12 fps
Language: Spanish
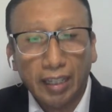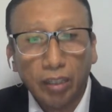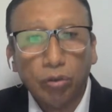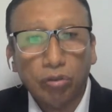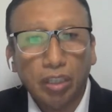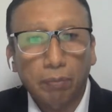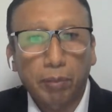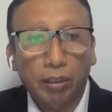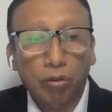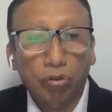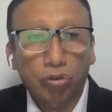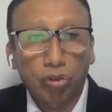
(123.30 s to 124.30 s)
en estos
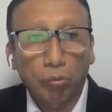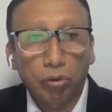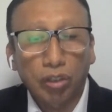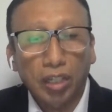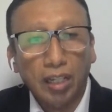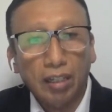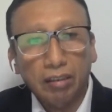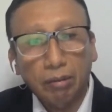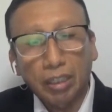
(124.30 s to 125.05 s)
aspectos socioemocionales.